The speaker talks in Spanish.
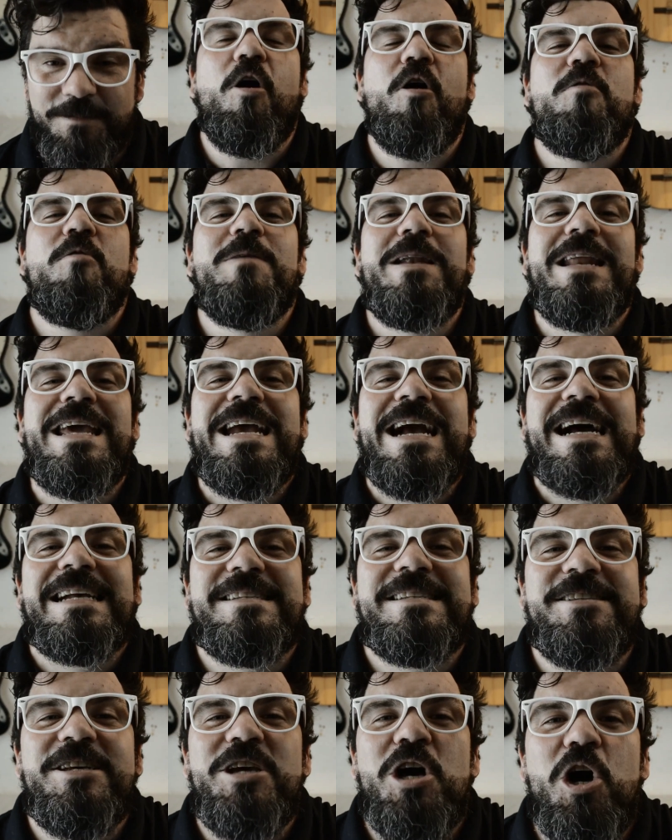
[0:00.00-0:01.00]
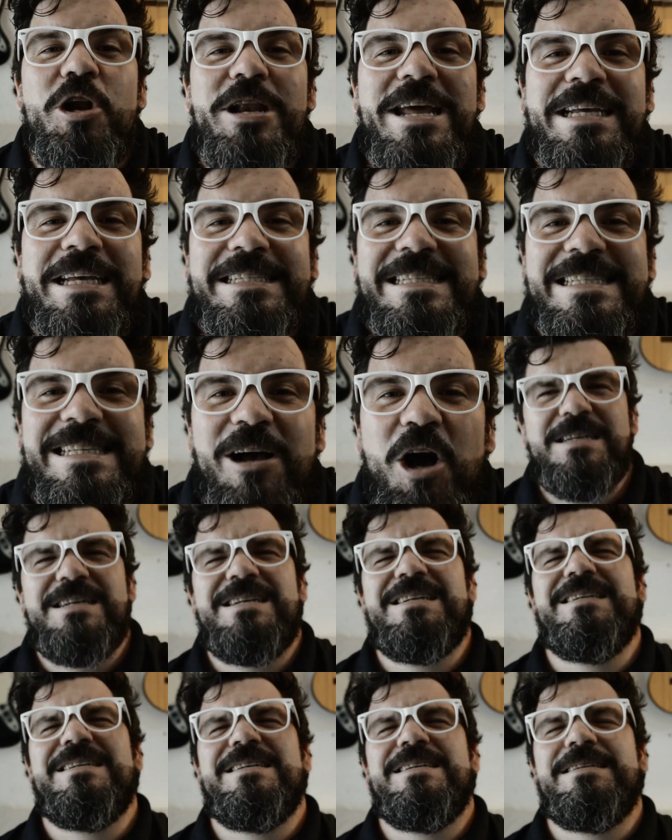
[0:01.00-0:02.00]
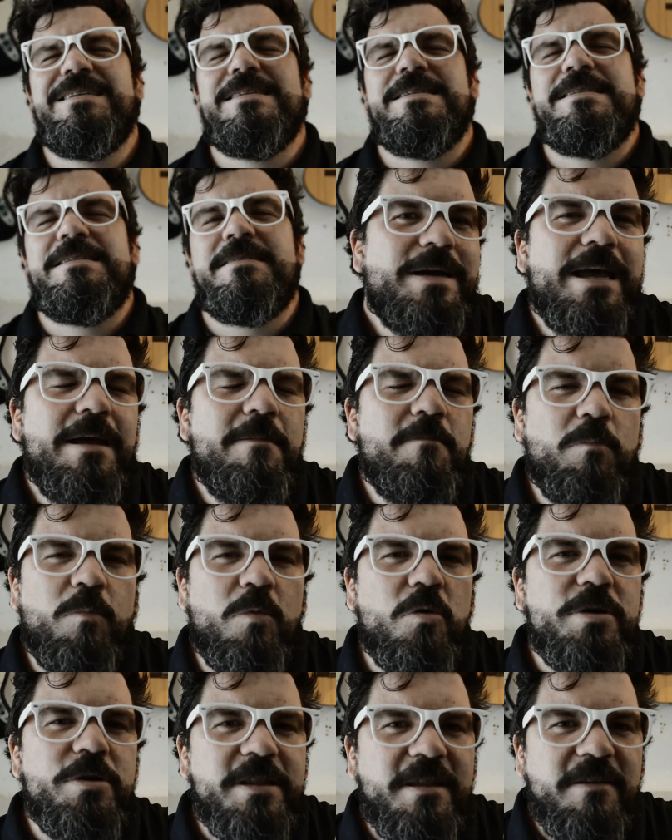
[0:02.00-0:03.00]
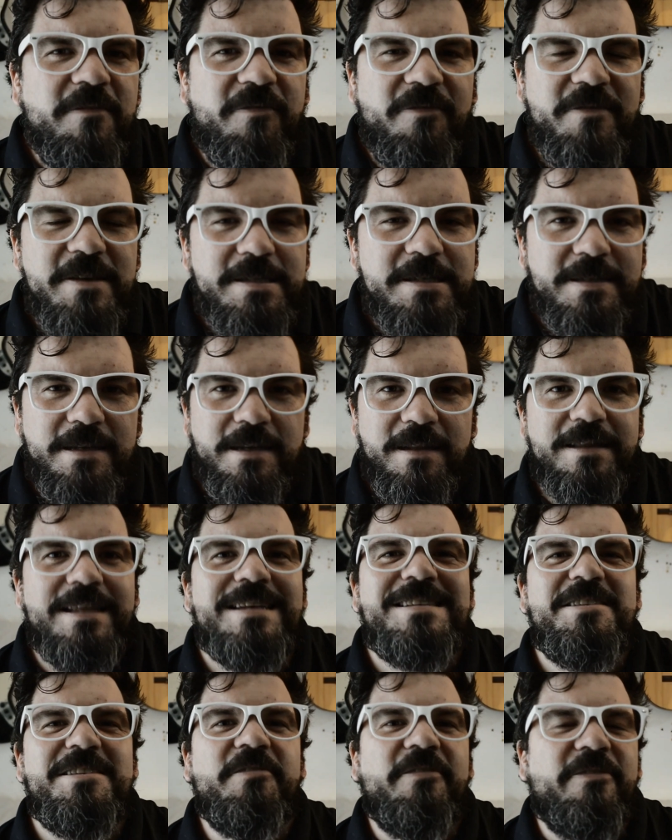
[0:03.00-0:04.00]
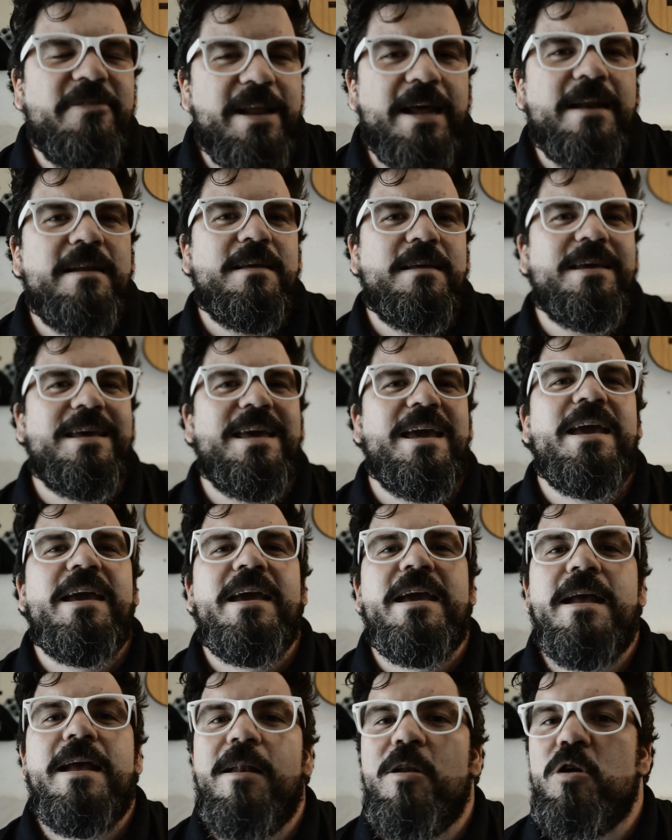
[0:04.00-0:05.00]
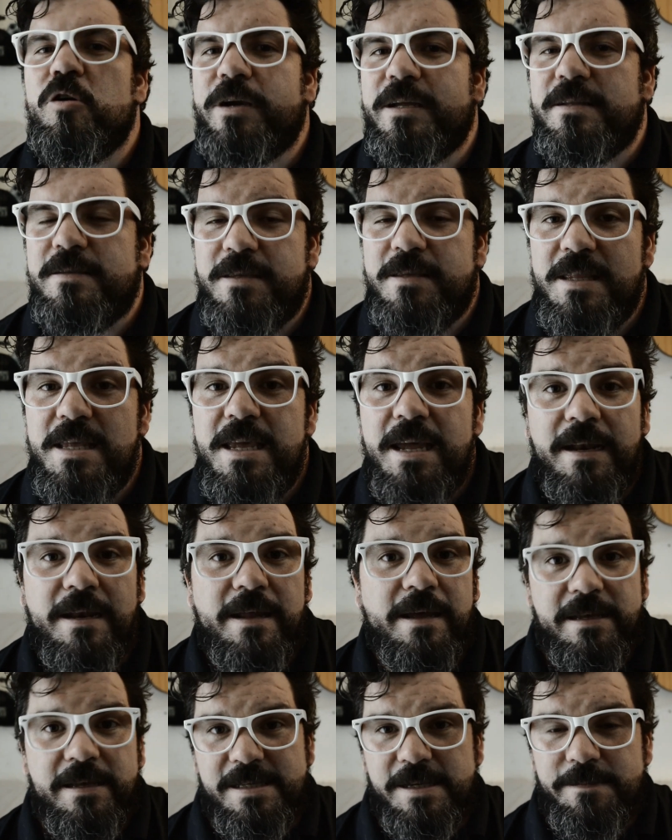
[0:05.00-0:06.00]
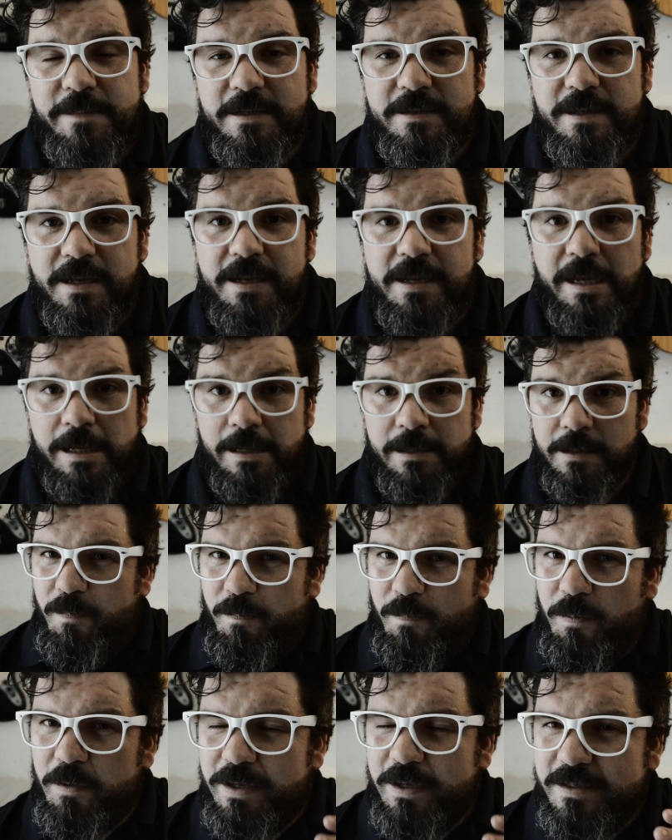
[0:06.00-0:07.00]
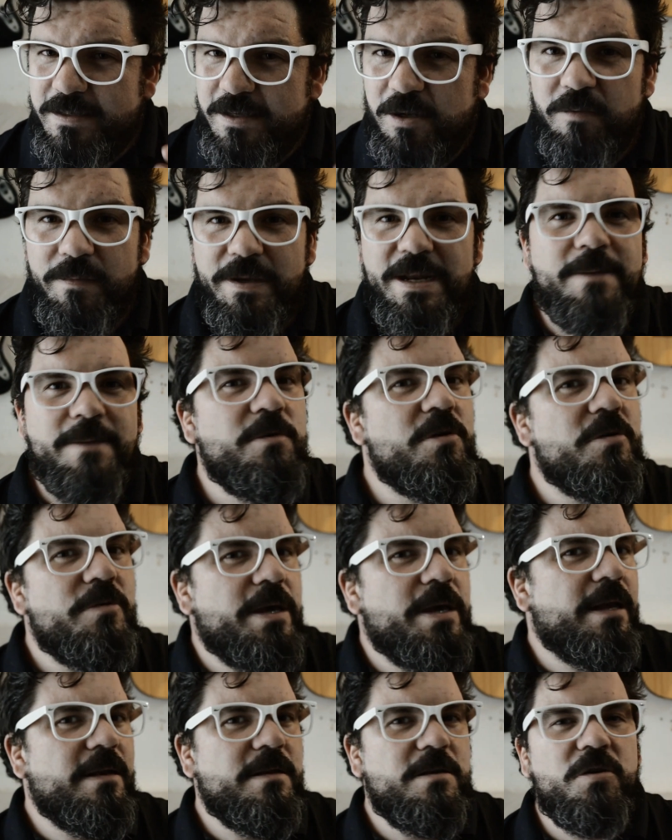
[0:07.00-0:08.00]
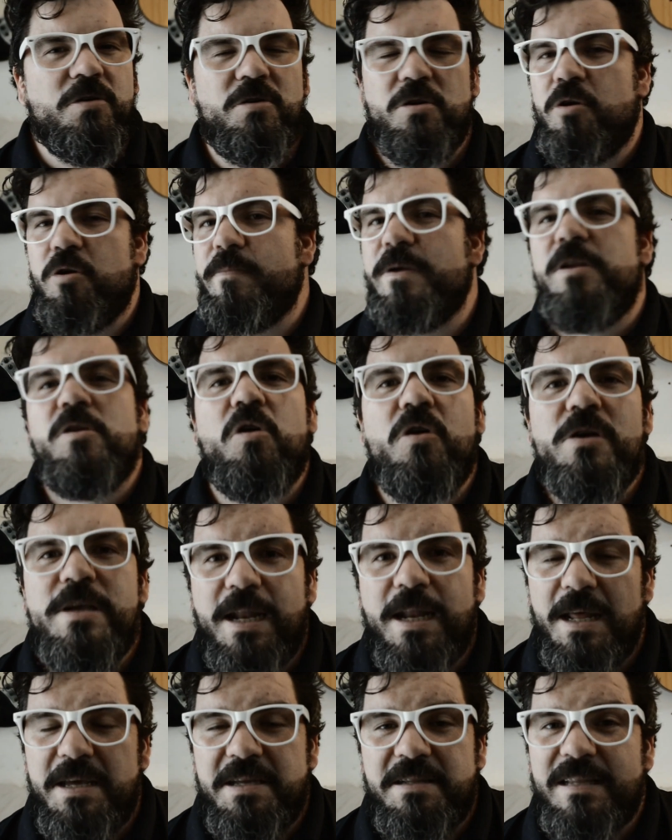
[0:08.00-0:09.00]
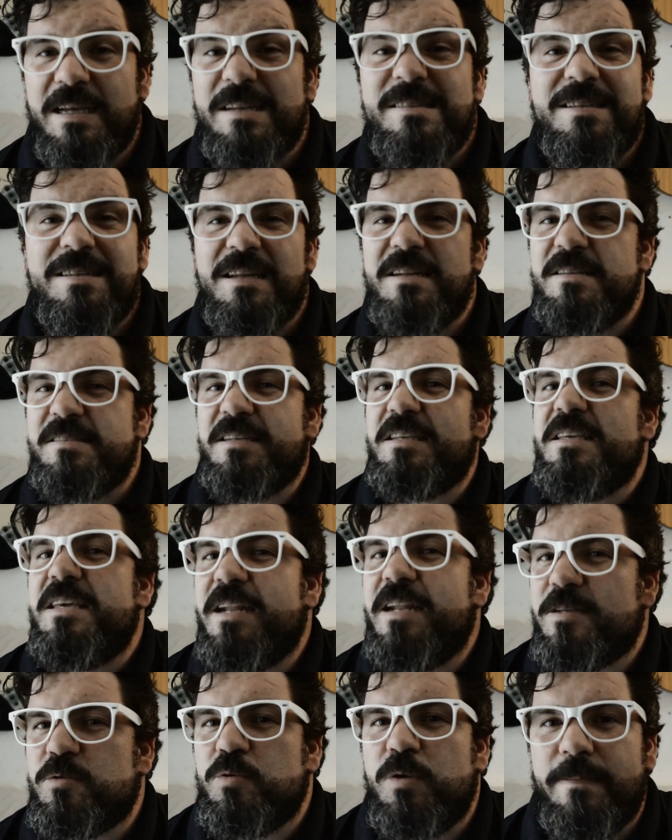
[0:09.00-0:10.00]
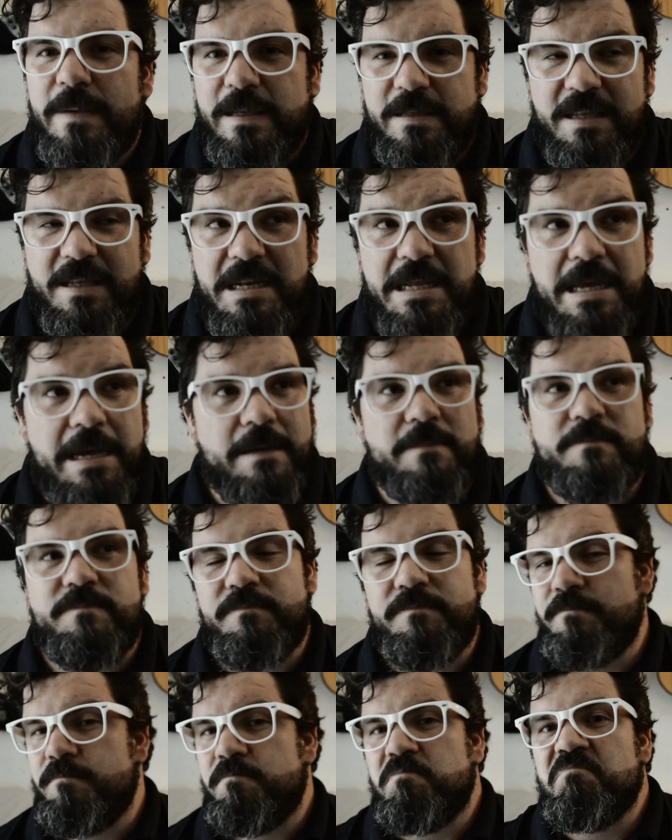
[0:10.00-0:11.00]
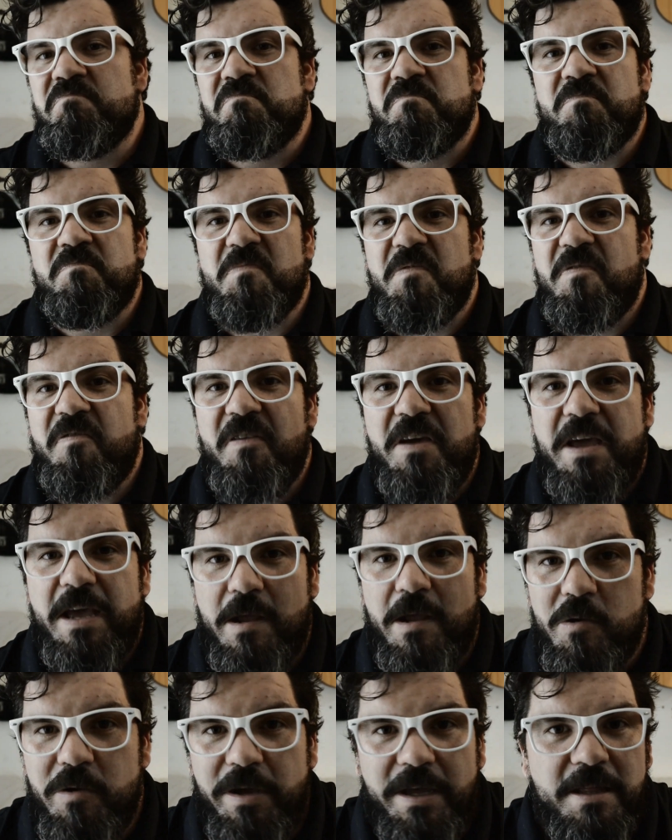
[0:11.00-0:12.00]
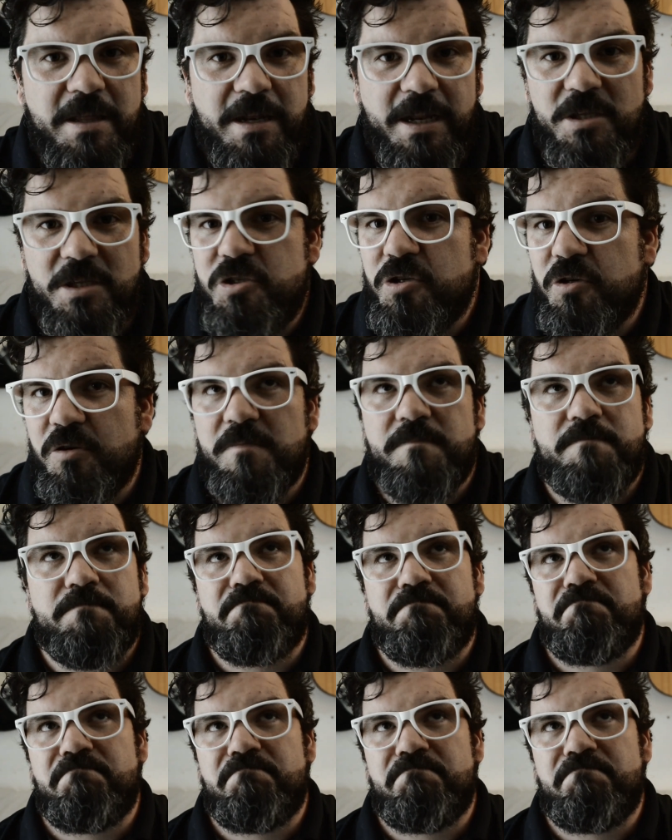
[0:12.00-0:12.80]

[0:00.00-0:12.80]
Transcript: Obligaciones. Ah, es muy difícil descifrar qué es lo que tiene esa materia, porque si lo miramos bien y lo miro hoy a la distancia, ni siquiera es una materia fea, no es derecho